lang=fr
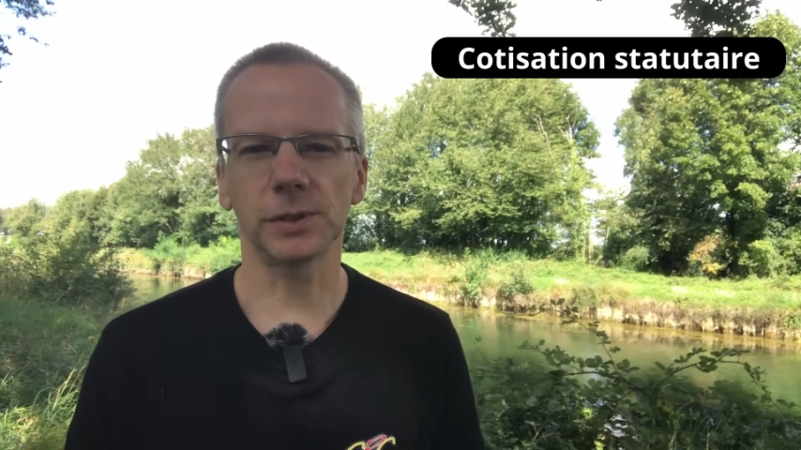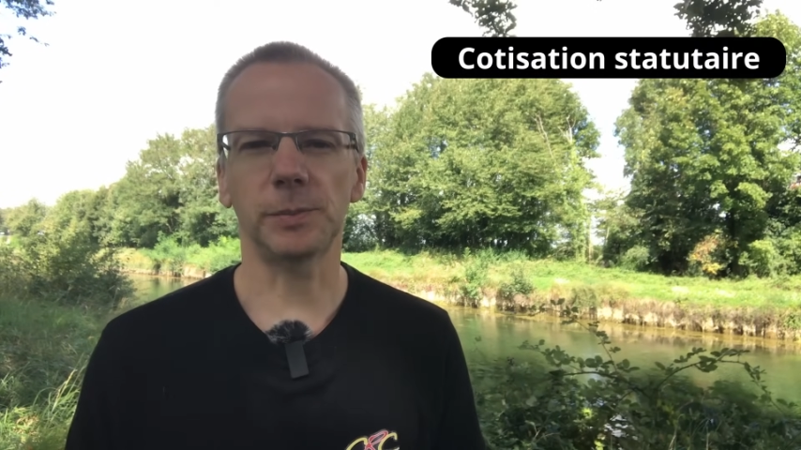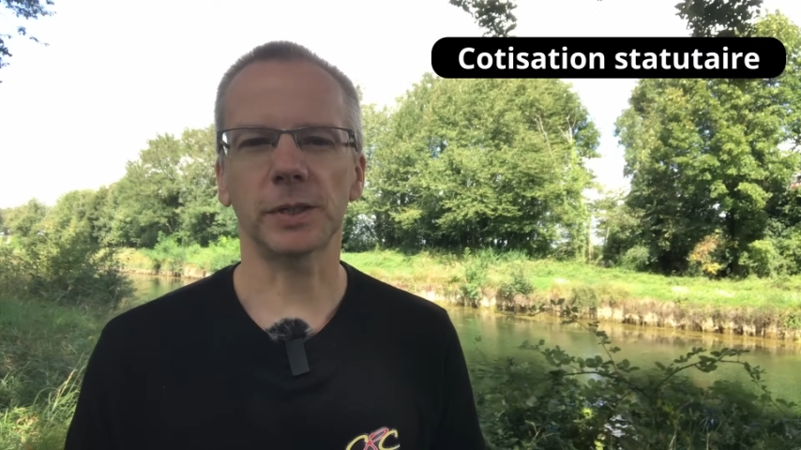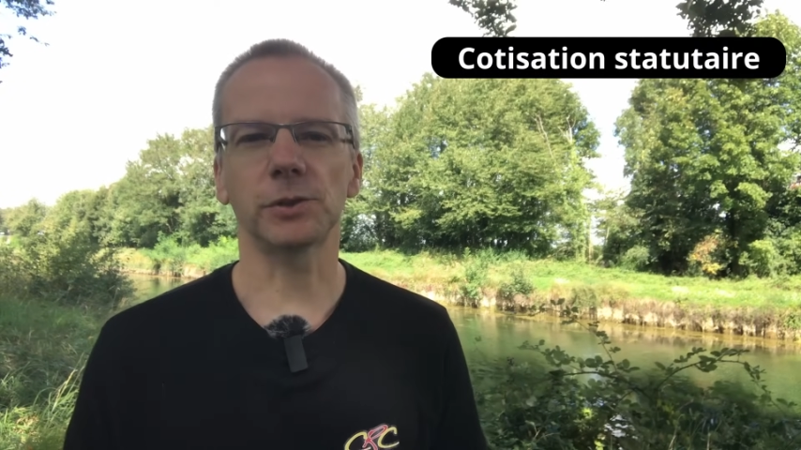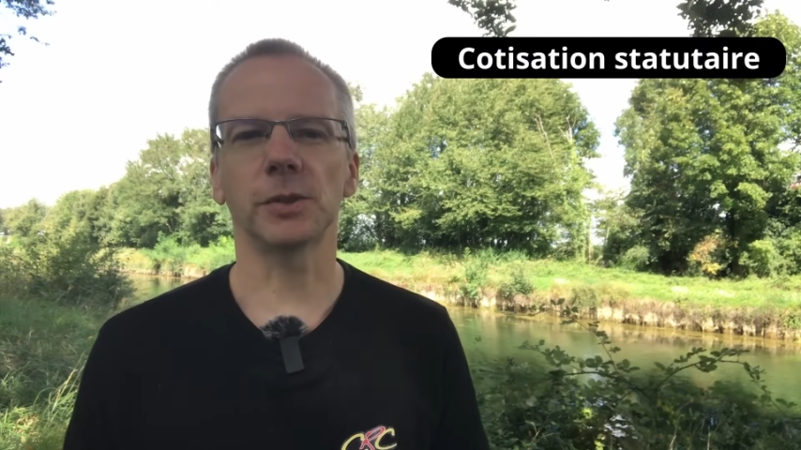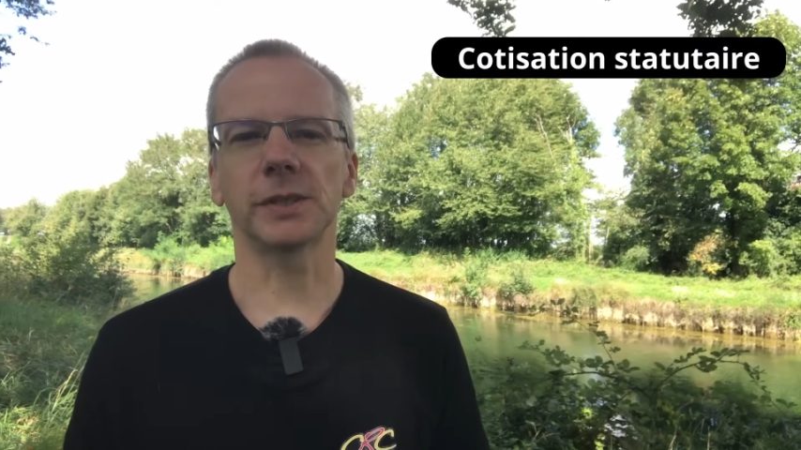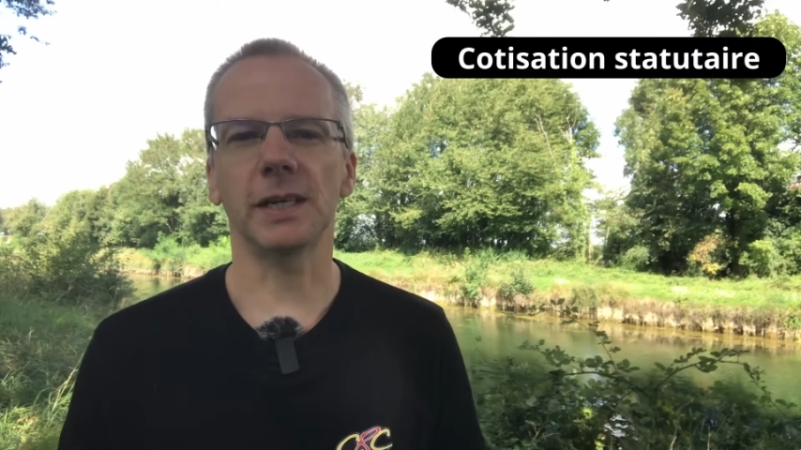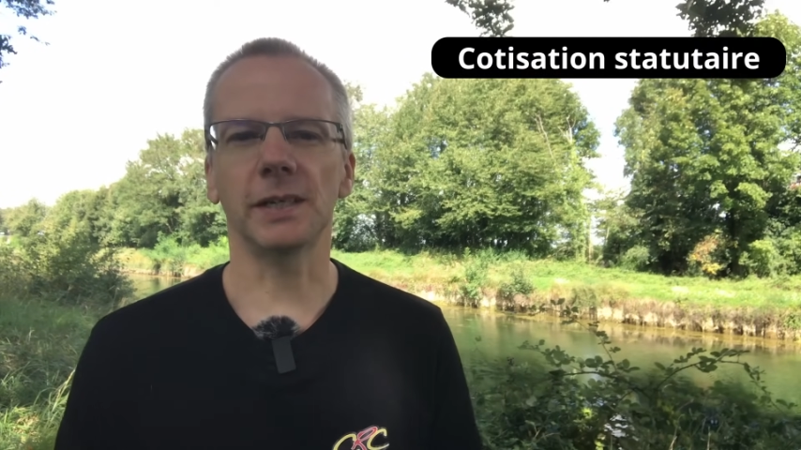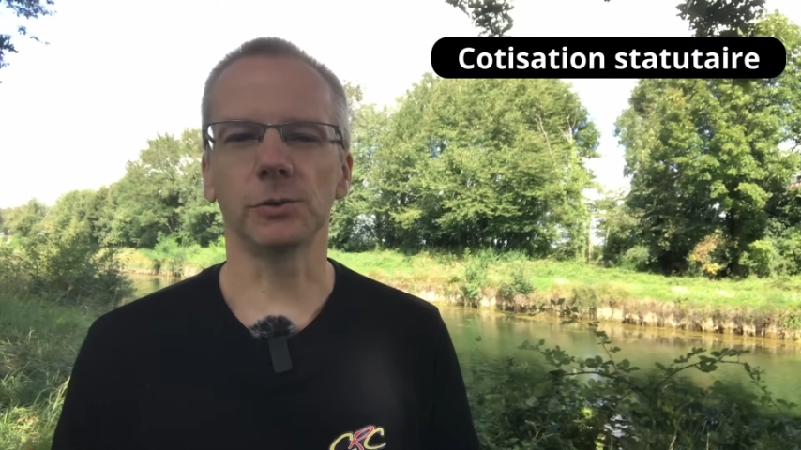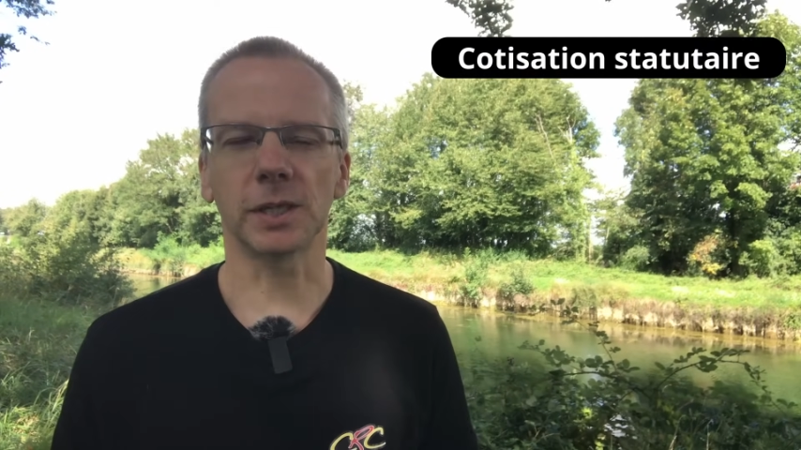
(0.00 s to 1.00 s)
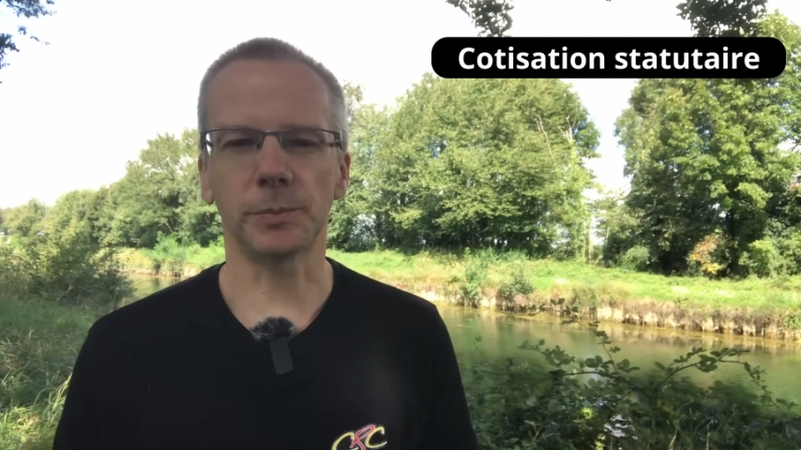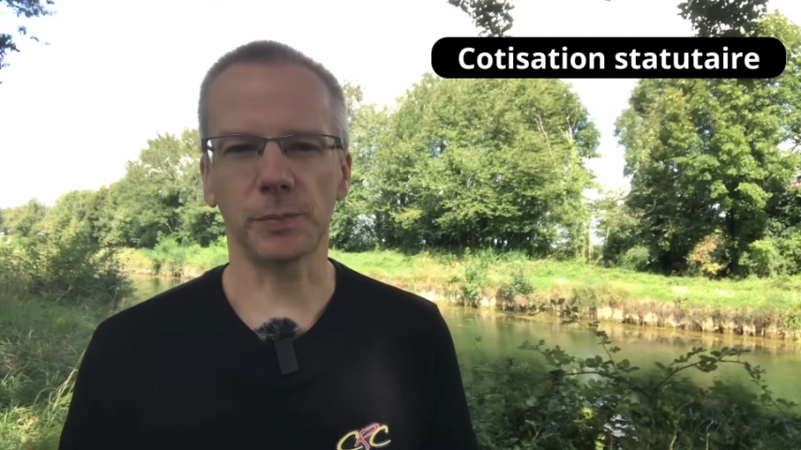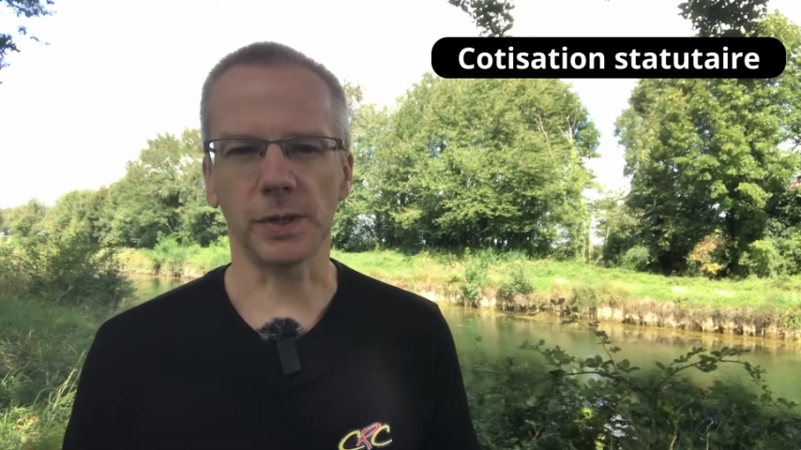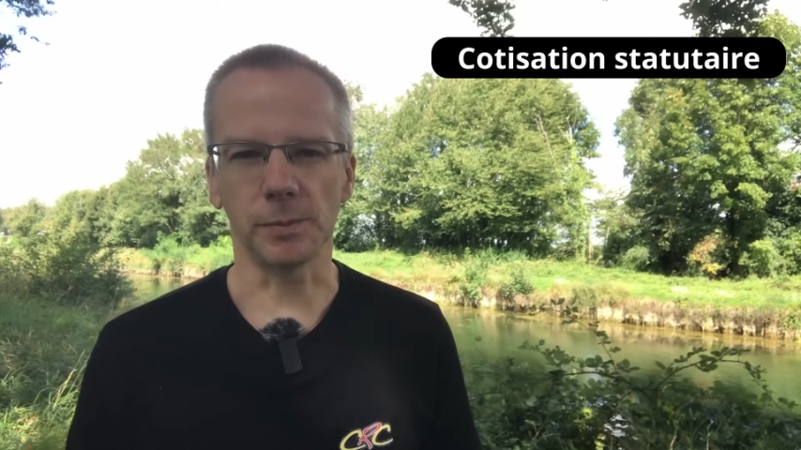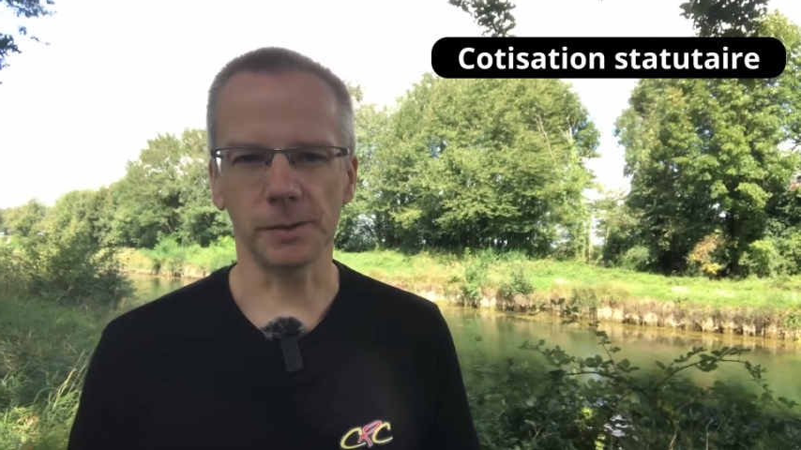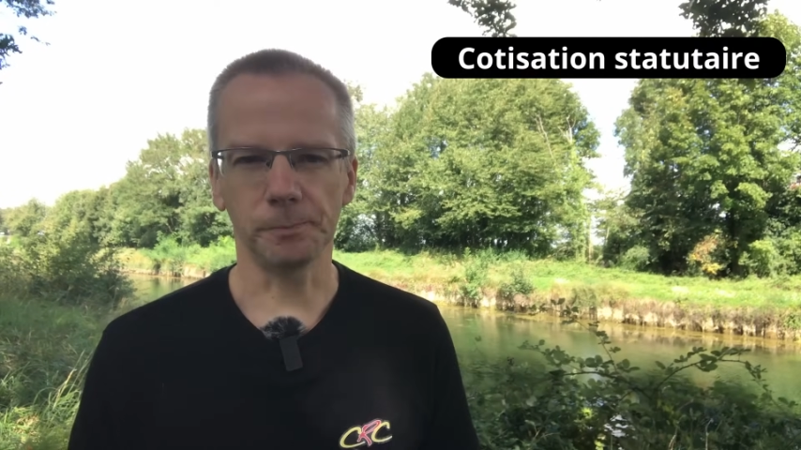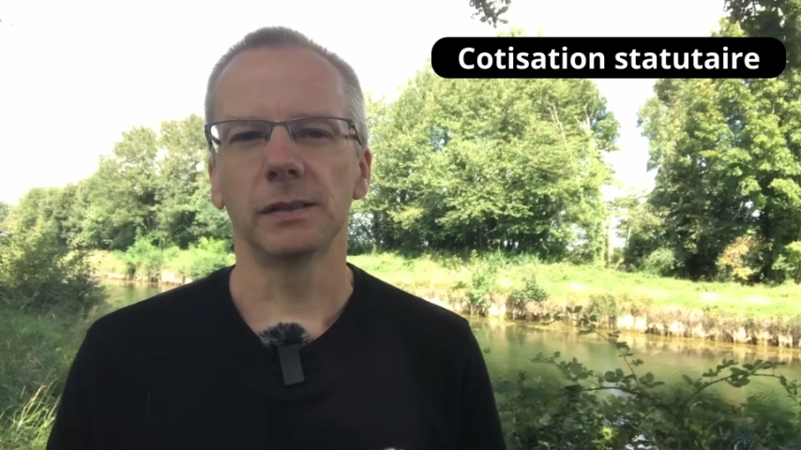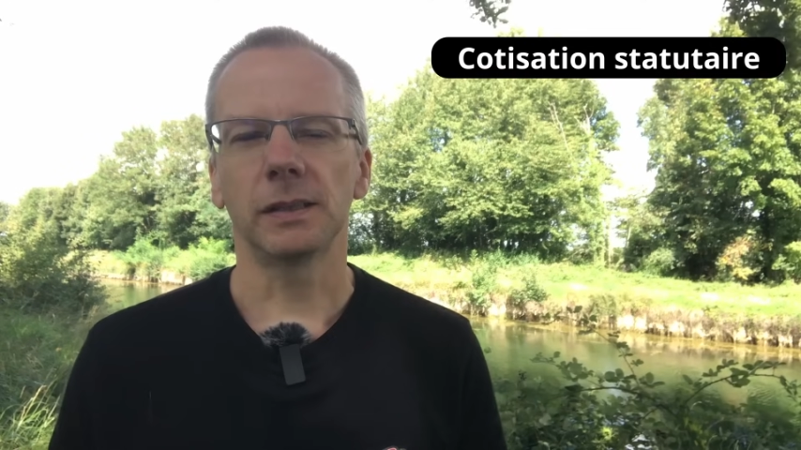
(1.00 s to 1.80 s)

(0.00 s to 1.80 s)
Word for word: départementales et aux APPMA.